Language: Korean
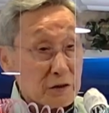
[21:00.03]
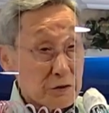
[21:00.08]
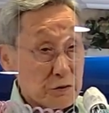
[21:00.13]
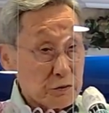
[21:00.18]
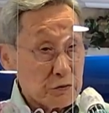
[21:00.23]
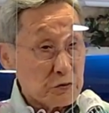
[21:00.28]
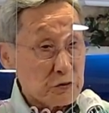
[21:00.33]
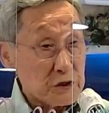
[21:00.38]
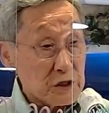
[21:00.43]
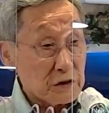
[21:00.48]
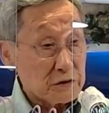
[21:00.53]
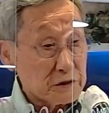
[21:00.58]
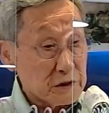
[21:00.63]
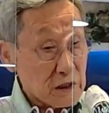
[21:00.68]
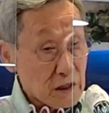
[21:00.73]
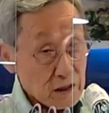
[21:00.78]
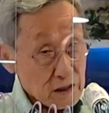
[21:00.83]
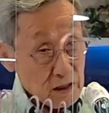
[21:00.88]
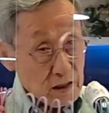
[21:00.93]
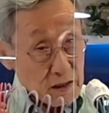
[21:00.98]

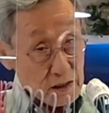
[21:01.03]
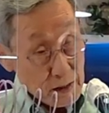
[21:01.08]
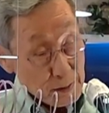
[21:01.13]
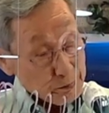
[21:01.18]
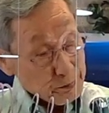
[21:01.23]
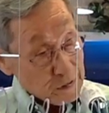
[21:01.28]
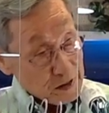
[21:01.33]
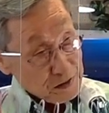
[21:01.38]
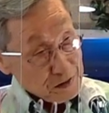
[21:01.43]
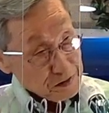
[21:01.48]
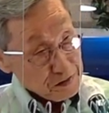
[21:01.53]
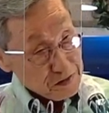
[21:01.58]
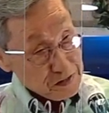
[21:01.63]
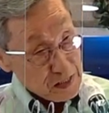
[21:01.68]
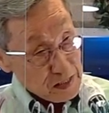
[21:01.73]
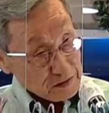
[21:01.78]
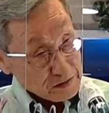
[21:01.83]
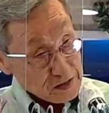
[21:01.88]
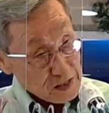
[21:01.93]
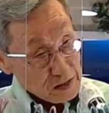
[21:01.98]
유전자가 레핀을
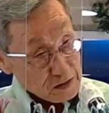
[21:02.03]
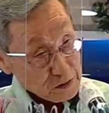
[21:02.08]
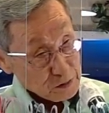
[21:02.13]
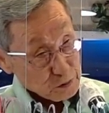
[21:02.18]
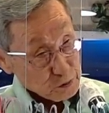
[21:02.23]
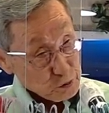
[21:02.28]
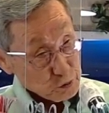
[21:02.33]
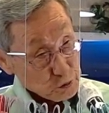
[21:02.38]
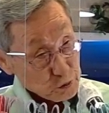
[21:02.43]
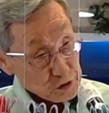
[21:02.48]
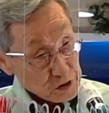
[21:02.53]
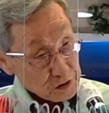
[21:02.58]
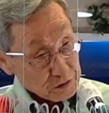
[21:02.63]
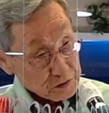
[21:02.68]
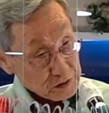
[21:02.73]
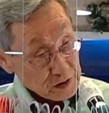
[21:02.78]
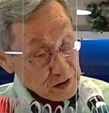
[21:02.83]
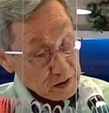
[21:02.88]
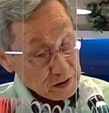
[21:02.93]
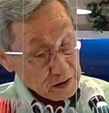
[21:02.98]
생산하는
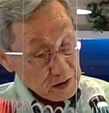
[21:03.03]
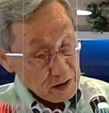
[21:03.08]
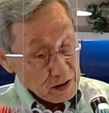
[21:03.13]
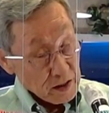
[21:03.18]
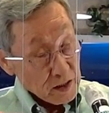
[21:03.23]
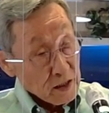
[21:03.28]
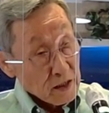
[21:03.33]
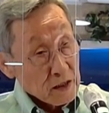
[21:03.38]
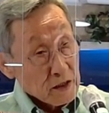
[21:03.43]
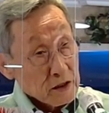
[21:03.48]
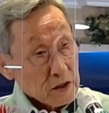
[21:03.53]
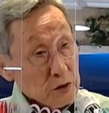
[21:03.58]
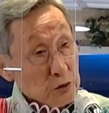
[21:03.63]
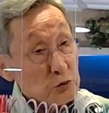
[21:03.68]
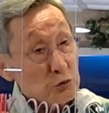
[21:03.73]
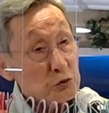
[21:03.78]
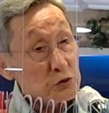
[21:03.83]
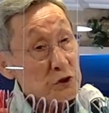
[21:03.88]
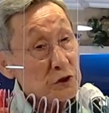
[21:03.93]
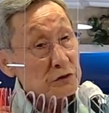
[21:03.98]
유전자인데 이
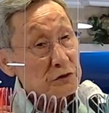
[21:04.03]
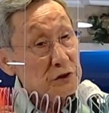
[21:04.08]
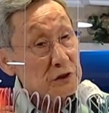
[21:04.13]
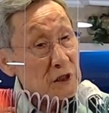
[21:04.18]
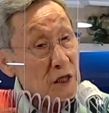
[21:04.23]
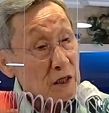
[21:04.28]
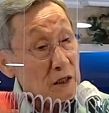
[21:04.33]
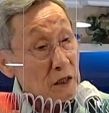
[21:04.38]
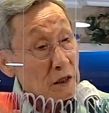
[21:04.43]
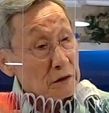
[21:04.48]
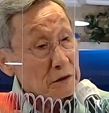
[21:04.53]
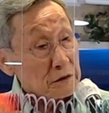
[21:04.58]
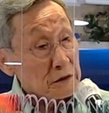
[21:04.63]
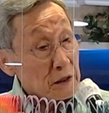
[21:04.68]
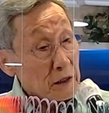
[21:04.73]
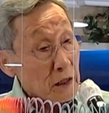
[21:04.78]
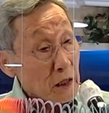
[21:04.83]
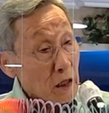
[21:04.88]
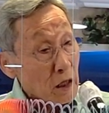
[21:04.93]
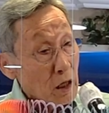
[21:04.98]
유전자가
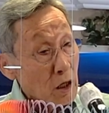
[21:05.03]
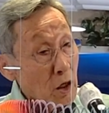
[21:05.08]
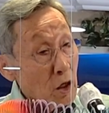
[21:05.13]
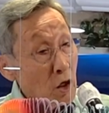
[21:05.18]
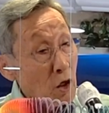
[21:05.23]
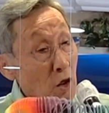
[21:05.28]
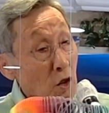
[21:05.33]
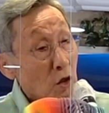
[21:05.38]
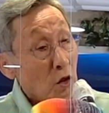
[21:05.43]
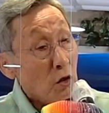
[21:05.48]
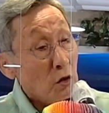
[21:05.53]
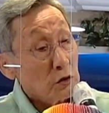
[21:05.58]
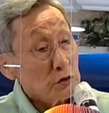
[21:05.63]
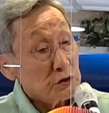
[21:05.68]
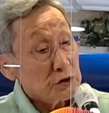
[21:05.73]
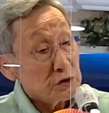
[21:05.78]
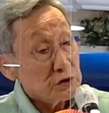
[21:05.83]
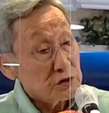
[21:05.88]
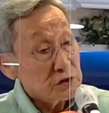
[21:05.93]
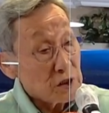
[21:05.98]
어떻게
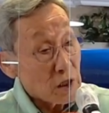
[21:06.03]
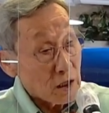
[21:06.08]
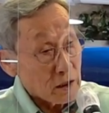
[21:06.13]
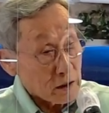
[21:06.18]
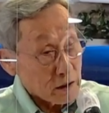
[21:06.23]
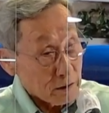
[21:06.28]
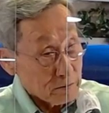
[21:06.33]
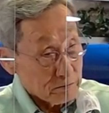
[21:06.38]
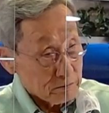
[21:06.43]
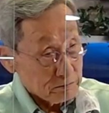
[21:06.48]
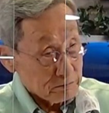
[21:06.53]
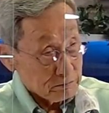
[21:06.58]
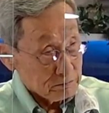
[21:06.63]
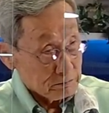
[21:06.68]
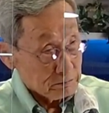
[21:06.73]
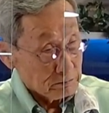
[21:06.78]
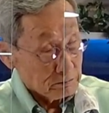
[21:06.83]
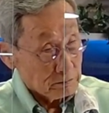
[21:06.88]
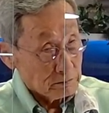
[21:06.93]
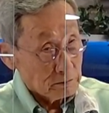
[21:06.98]
꺼진 사람.
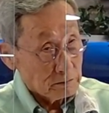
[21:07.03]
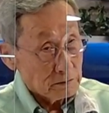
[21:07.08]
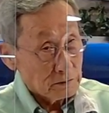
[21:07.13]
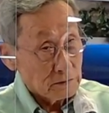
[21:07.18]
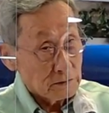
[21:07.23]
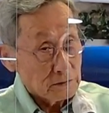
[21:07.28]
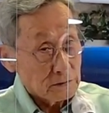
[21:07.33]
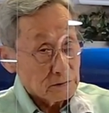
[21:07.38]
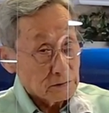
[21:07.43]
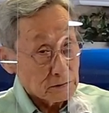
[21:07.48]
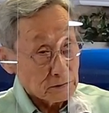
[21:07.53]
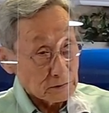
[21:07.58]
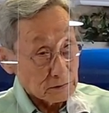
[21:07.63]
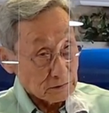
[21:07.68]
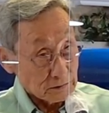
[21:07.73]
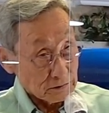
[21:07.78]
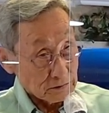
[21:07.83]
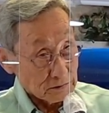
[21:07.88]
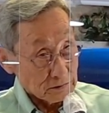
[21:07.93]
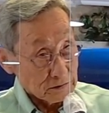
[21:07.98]

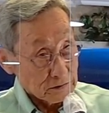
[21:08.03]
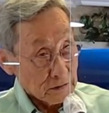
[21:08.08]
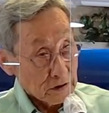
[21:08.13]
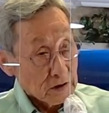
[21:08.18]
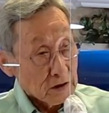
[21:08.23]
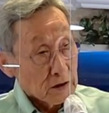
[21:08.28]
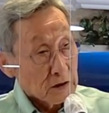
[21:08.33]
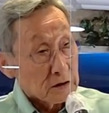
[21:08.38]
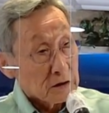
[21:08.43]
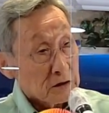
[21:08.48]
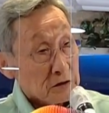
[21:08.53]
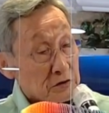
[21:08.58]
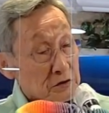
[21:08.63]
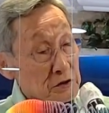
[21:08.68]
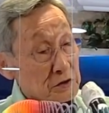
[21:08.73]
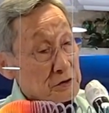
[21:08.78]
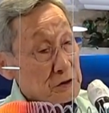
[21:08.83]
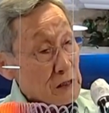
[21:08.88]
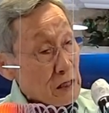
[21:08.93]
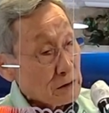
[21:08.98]
음.
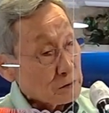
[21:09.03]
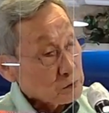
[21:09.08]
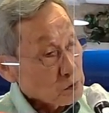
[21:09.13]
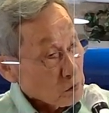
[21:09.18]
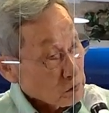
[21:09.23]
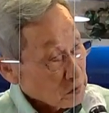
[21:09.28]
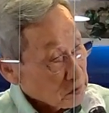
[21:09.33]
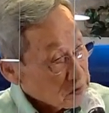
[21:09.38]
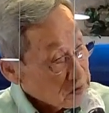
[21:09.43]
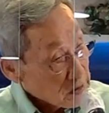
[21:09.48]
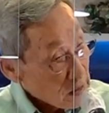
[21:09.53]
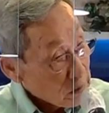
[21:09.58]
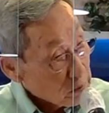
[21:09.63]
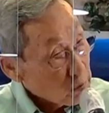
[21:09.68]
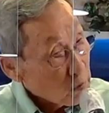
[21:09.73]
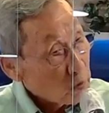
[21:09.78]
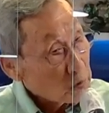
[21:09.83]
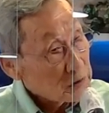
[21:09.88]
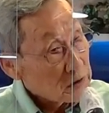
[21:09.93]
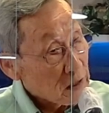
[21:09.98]
그래서 작동을 잘
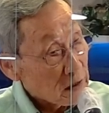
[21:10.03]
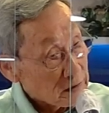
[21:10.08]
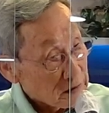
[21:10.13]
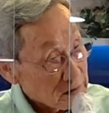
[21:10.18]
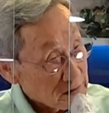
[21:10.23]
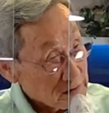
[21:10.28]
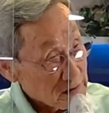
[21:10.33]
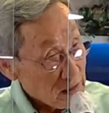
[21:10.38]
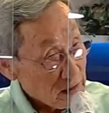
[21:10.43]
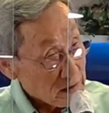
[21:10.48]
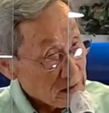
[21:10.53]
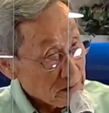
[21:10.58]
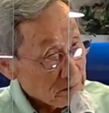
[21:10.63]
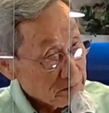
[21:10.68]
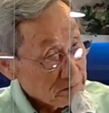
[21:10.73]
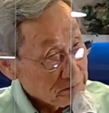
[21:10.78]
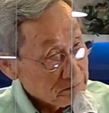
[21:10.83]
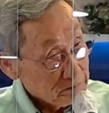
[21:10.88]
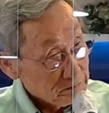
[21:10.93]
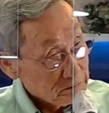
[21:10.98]
못하는
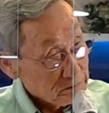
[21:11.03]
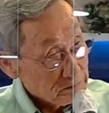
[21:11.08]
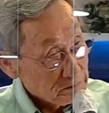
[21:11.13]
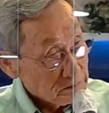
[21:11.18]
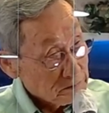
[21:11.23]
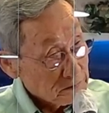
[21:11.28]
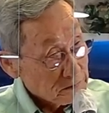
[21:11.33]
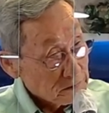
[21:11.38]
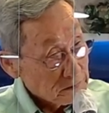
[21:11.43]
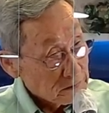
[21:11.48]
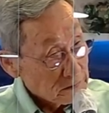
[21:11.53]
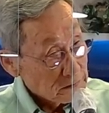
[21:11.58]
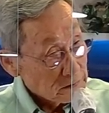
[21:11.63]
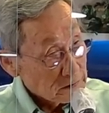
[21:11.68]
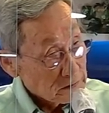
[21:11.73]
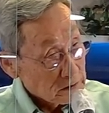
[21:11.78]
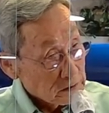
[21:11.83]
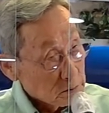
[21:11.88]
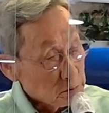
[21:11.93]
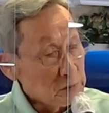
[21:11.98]

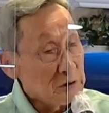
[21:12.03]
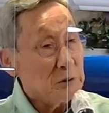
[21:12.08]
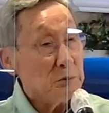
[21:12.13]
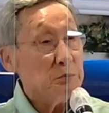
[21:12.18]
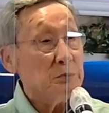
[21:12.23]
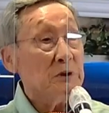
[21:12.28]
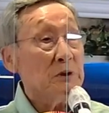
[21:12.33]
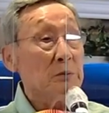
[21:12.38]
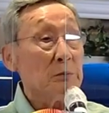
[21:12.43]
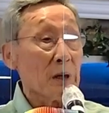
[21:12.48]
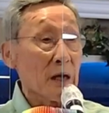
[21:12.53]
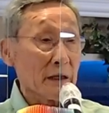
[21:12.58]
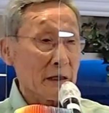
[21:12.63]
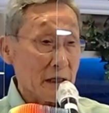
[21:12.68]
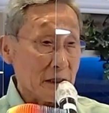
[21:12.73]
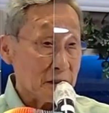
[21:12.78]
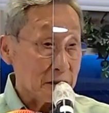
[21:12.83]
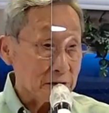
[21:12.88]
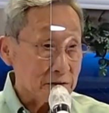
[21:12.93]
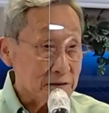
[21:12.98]
사람이
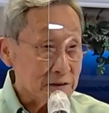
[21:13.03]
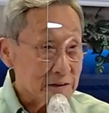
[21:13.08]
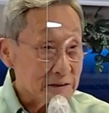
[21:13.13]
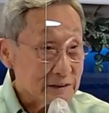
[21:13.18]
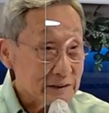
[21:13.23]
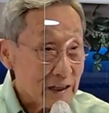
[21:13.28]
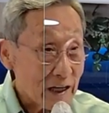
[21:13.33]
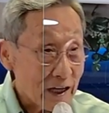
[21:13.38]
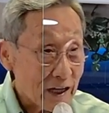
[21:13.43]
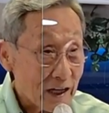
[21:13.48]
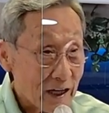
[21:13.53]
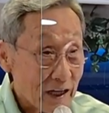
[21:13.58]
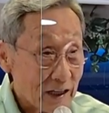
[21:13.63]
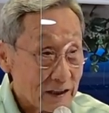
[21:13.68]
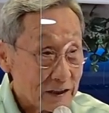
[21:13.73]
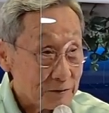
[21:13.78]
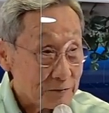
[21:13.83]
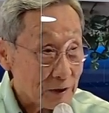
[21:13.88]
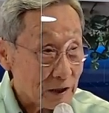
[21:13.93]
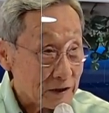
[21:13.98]
비만에 걸린다
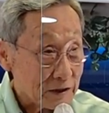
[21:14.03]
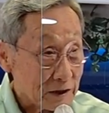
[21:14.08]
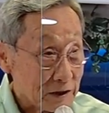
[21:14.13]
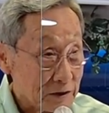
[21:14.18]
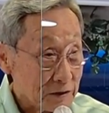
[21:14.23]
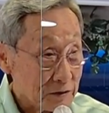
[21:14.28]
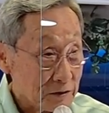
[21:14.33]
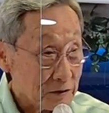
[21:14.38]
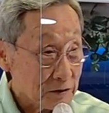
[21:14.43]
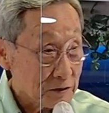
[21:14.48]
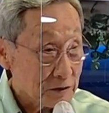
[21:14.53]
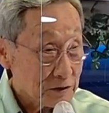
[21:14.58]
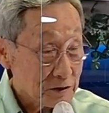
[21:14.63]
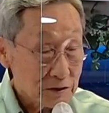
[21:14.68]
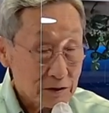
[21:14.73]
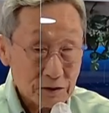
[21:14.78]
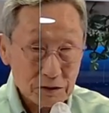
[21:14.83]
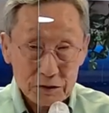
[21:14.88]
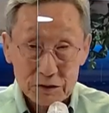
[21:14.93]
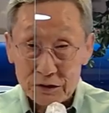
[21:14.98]
이
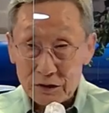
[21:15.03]
말이에요.